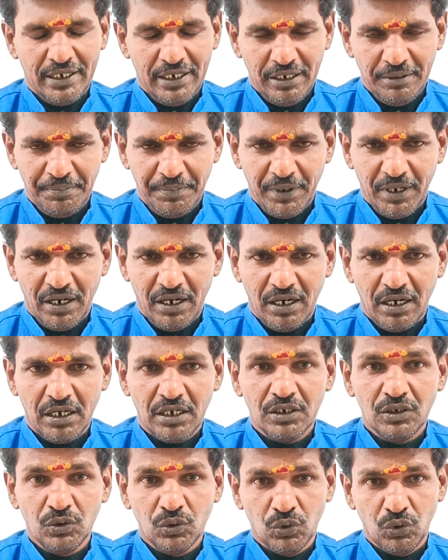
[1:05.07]
கண்டிப்பாக
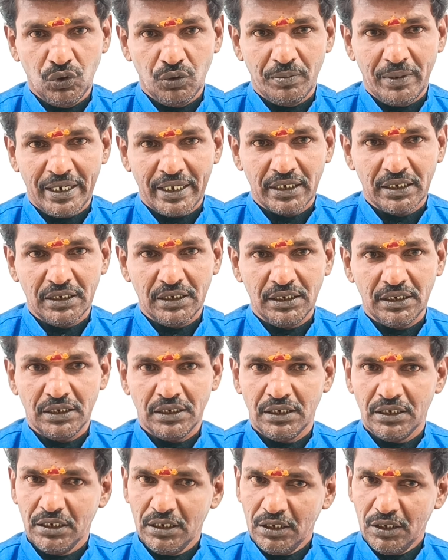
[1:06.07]
நூறு மடங்கு
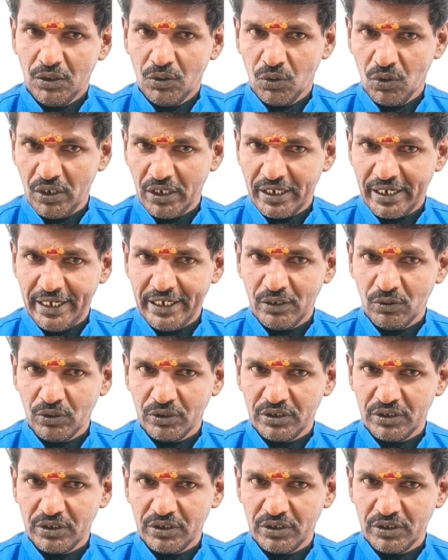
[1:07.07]
உங்களுக்கு கை